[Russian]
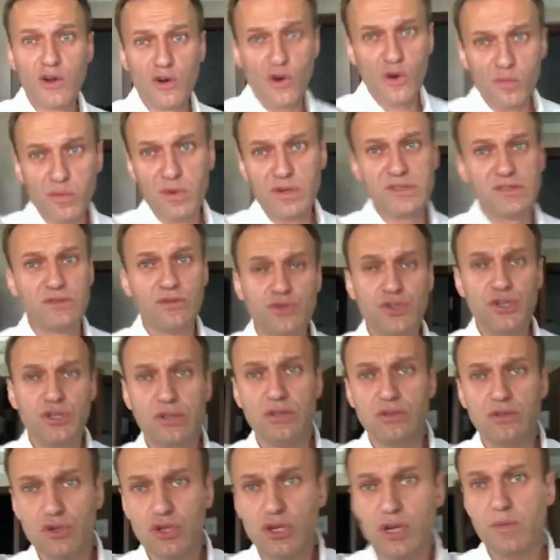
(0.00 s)
громко
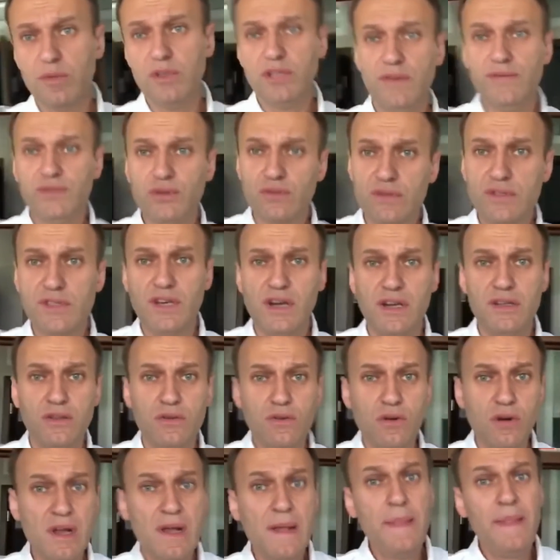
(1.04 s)
стучит ножками на всю
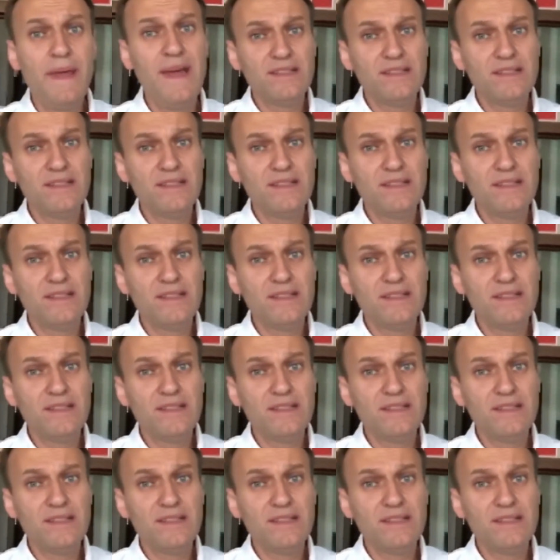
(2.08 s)
страну.